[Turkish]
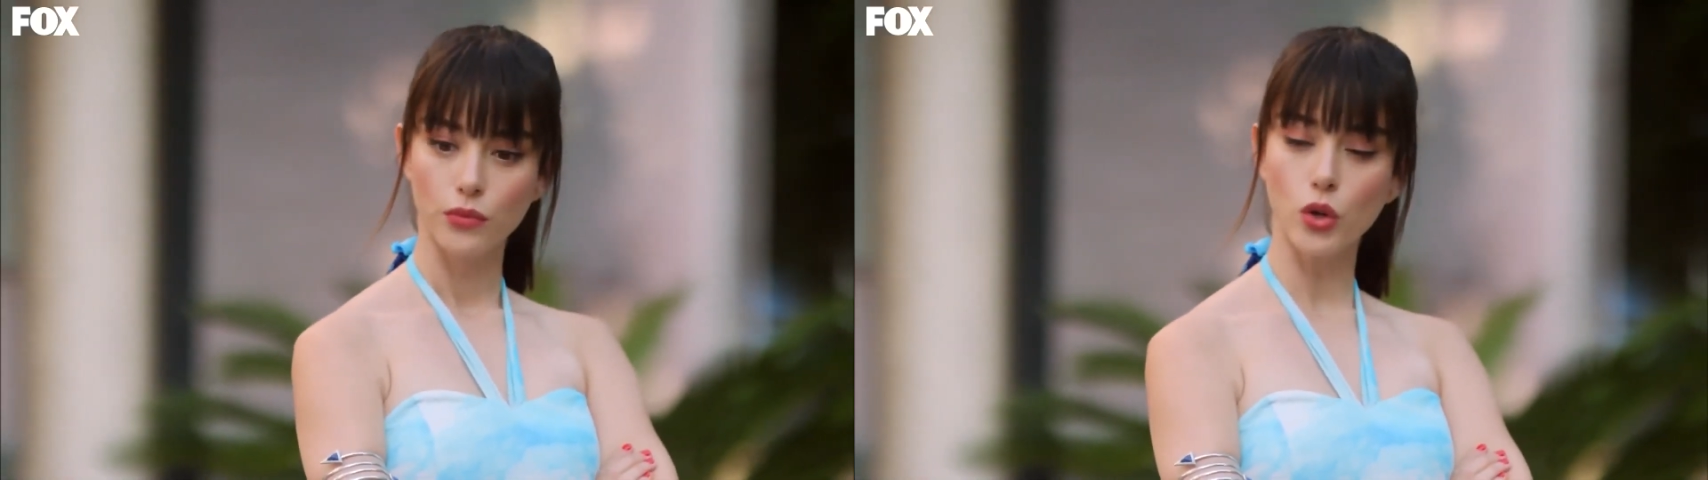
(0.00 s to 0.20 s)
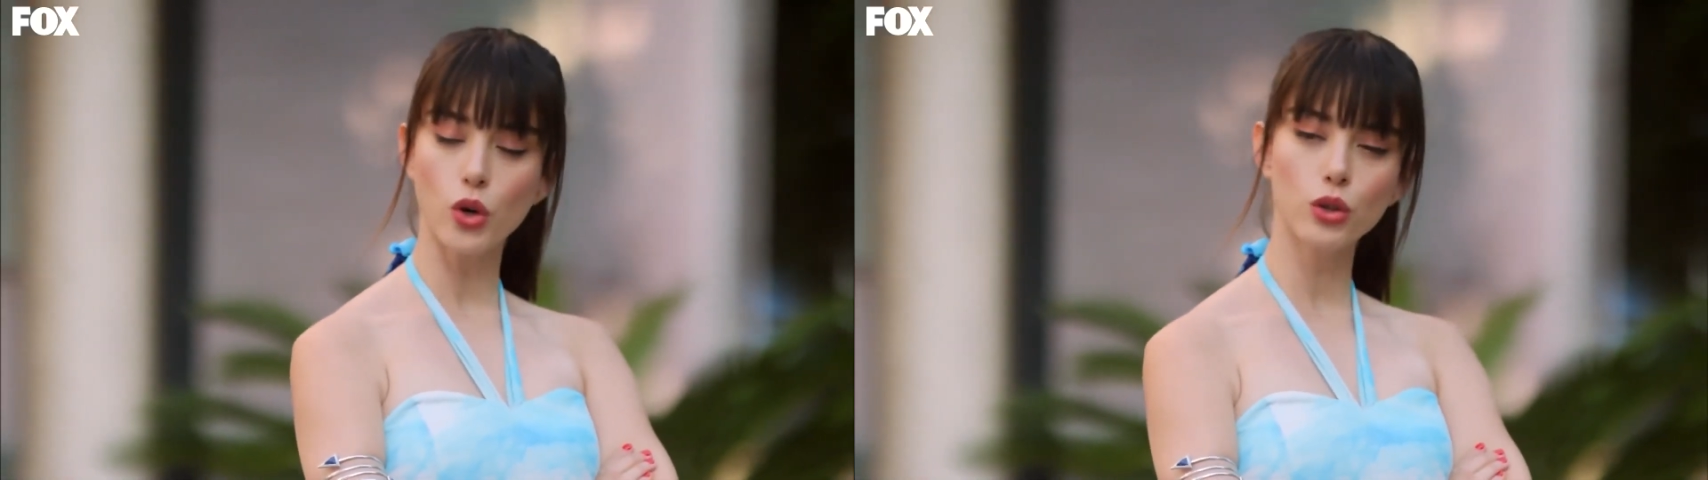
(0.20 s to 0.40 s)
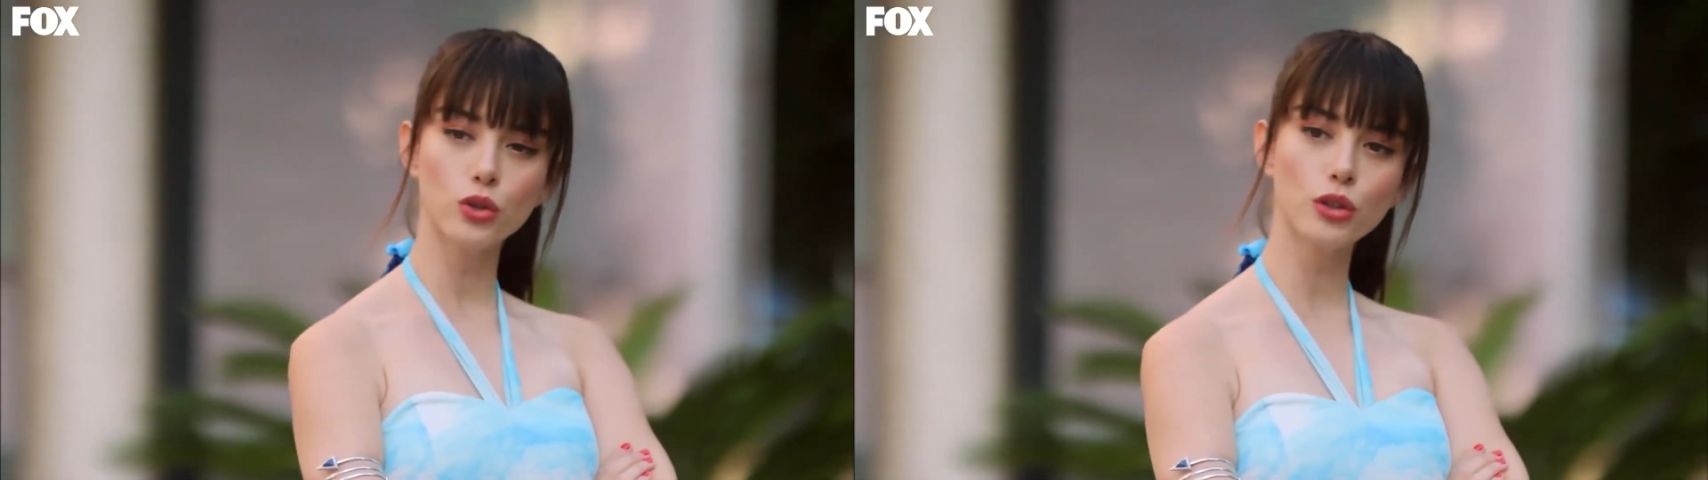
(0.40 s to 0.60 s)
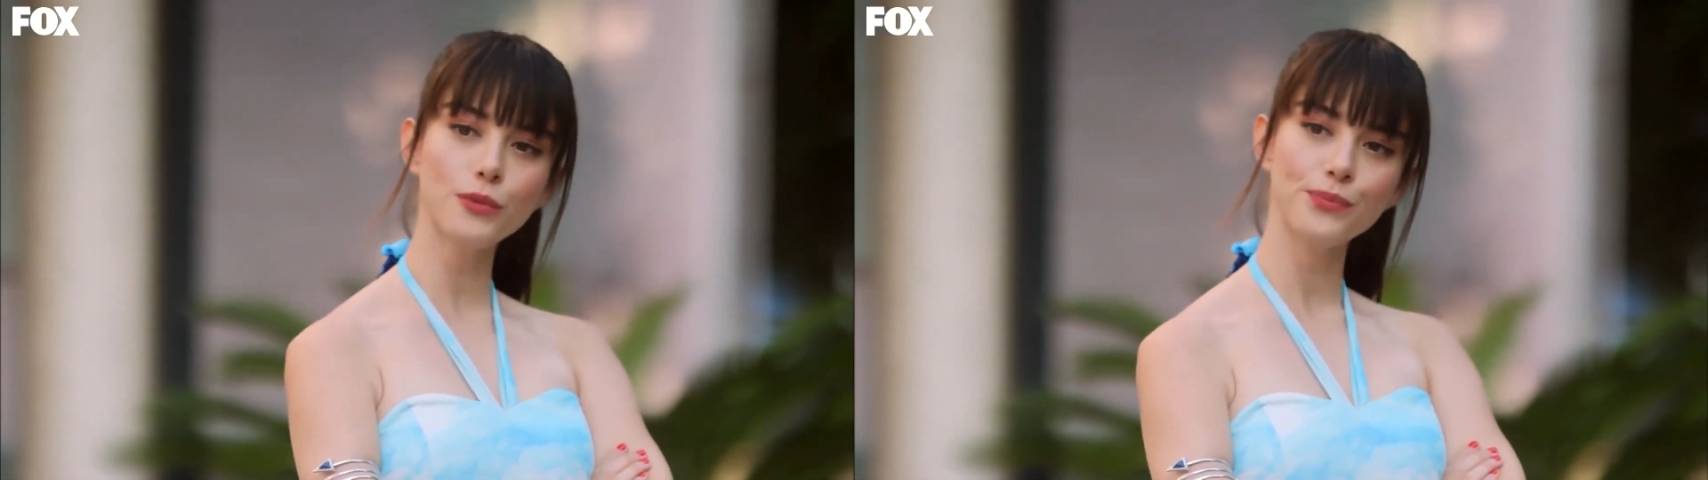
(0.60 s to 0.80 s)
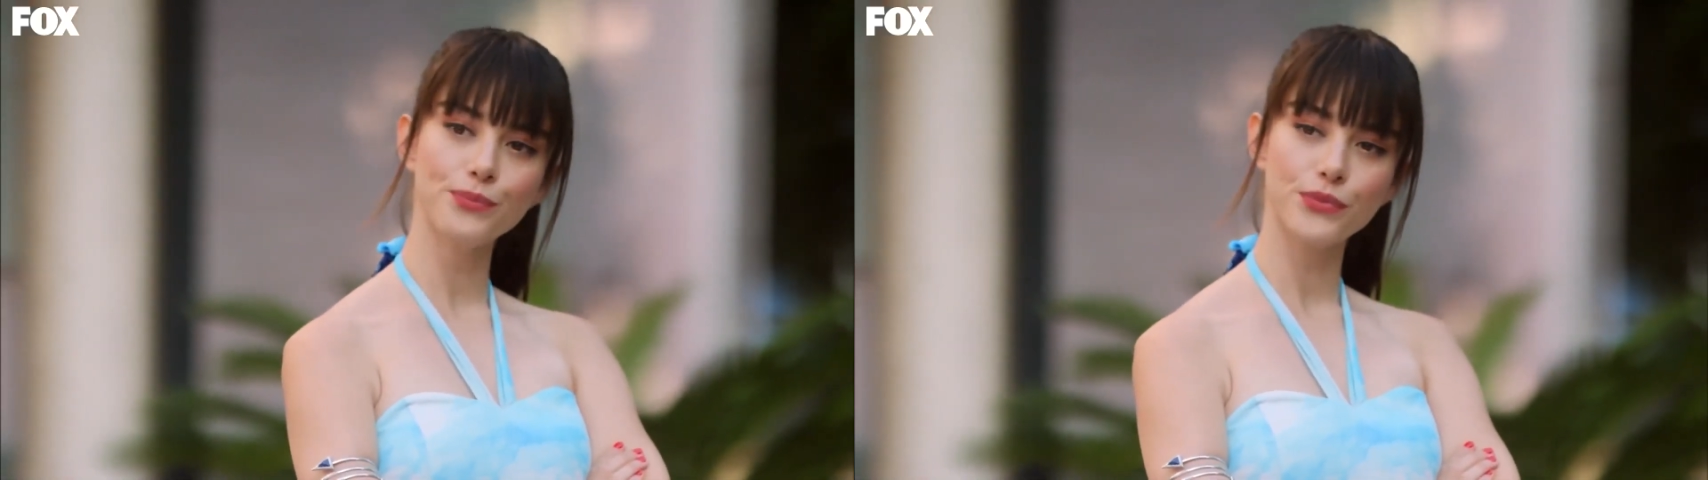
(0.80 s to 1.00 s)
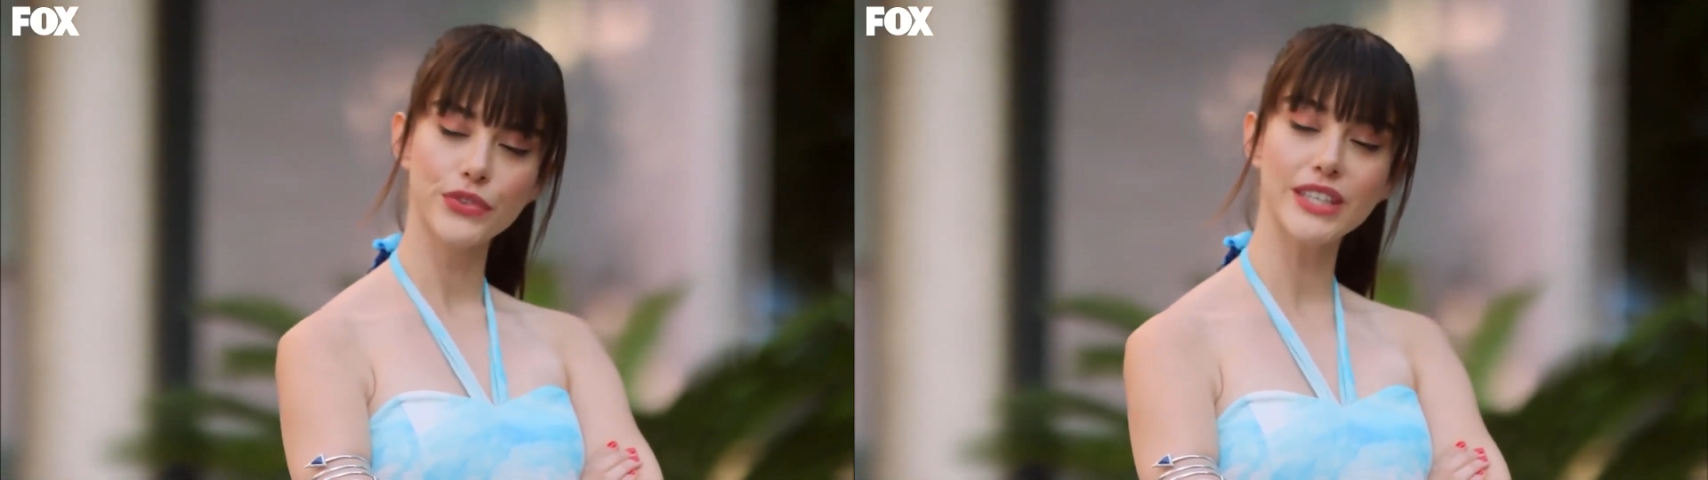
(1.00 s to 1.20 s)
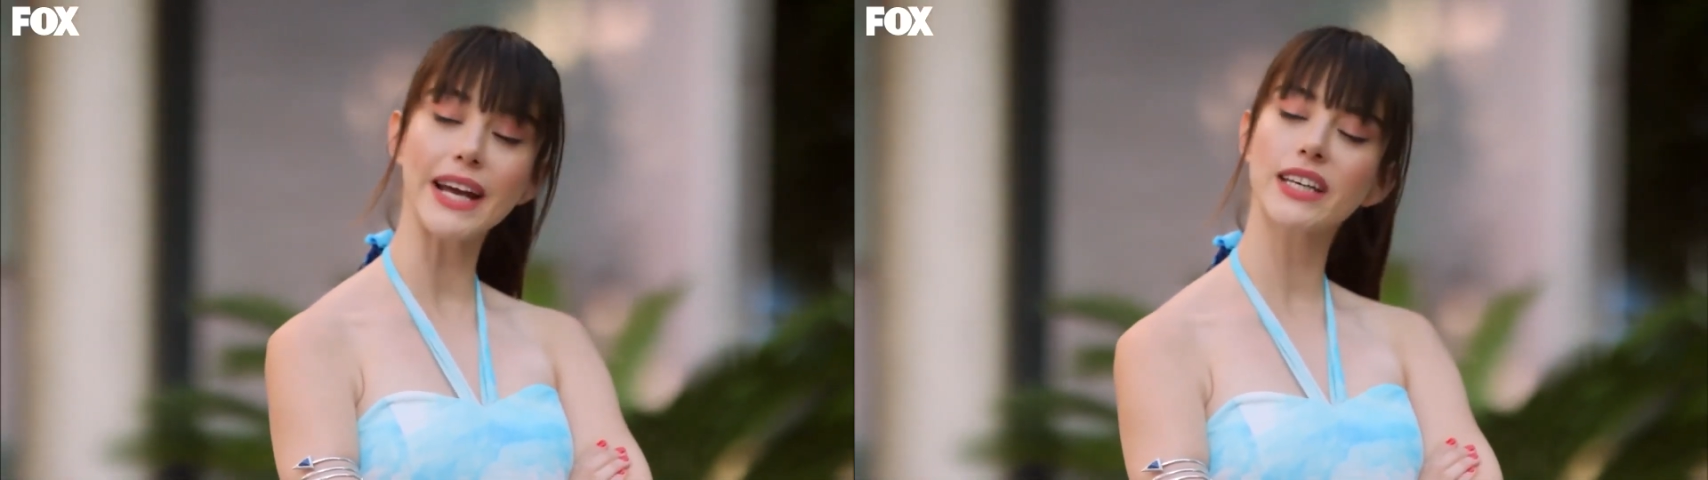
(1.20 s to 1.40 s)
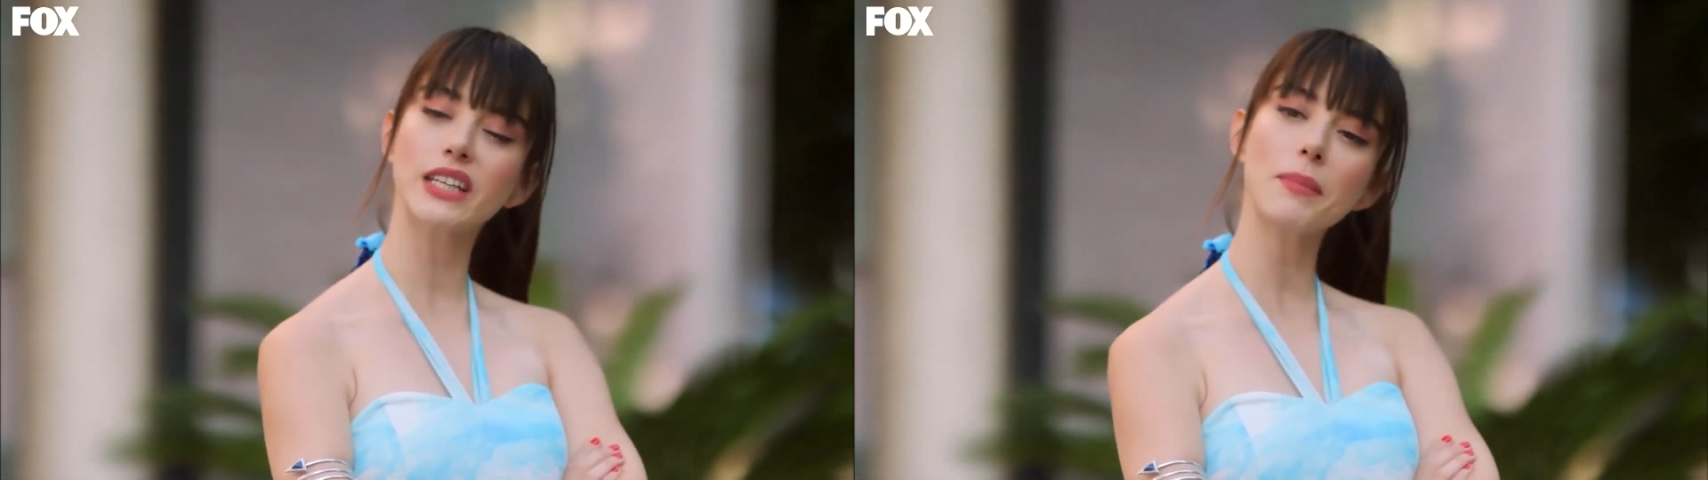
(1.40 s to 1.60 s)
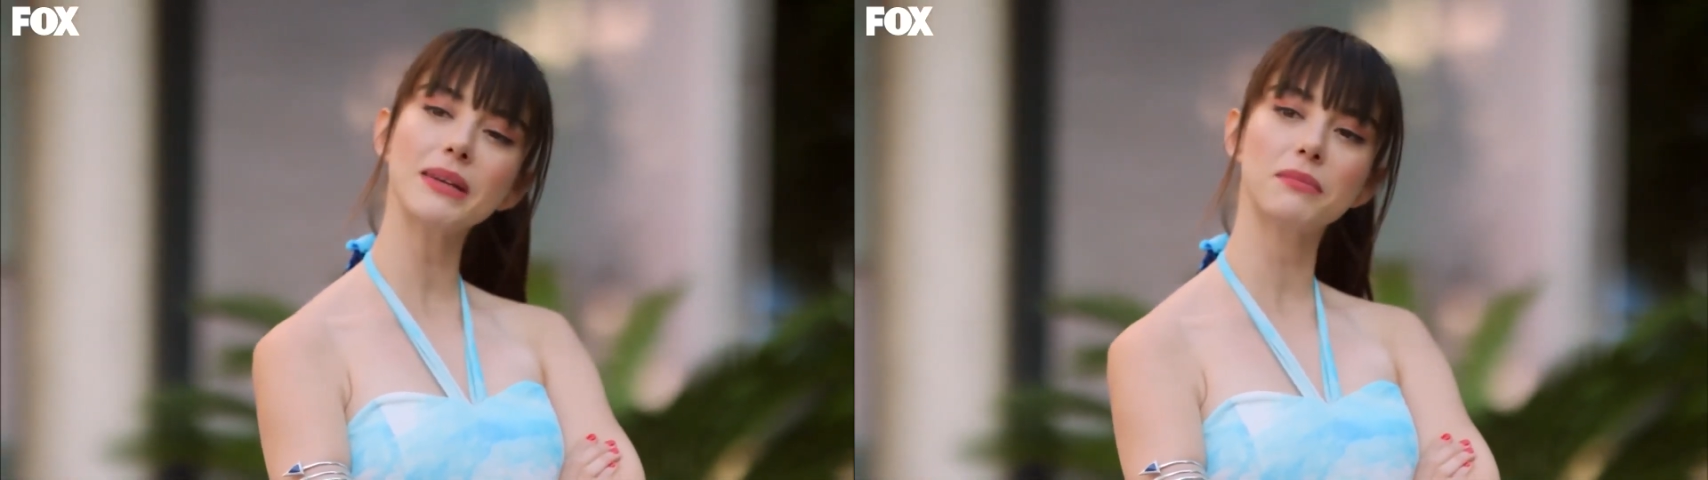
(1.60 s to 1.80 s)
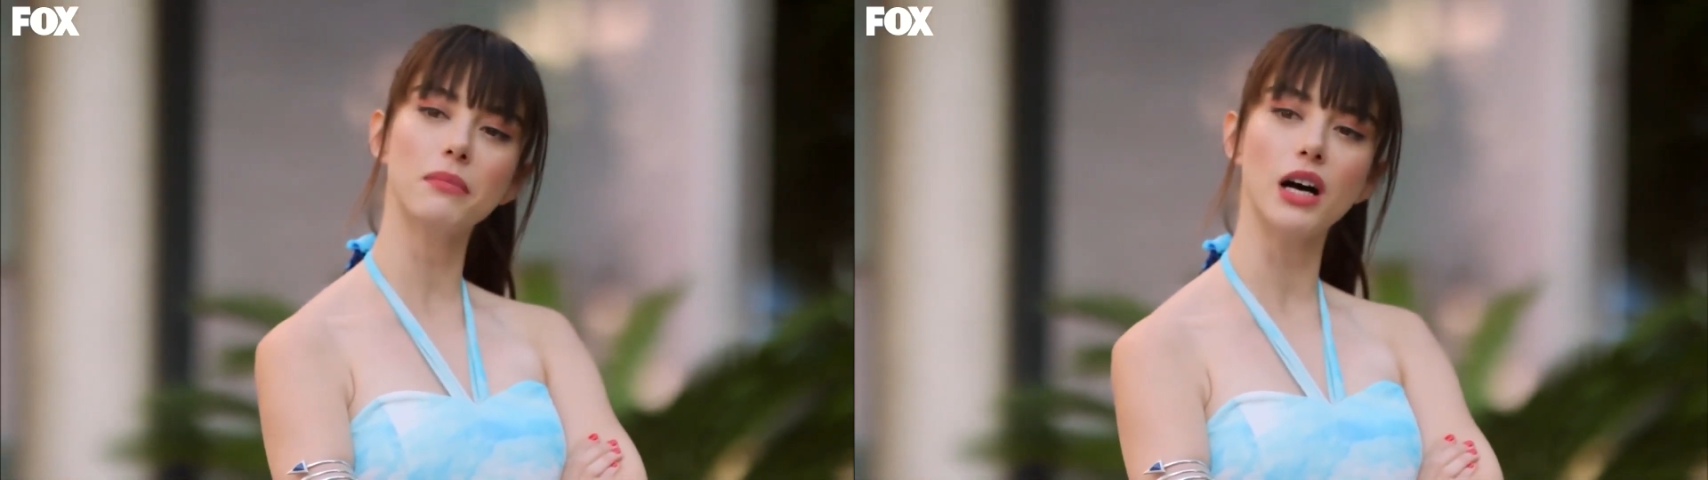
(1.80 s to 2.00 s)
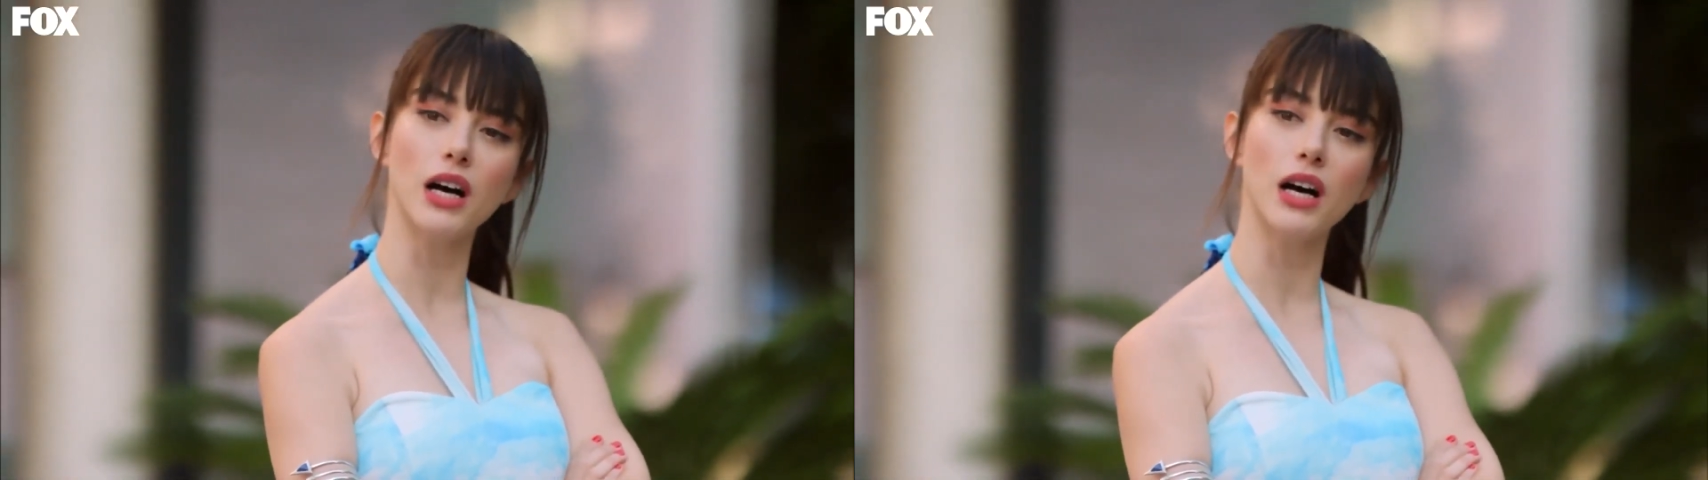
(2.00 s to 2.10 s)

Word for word: Ne oldu? Sen gidemedin mi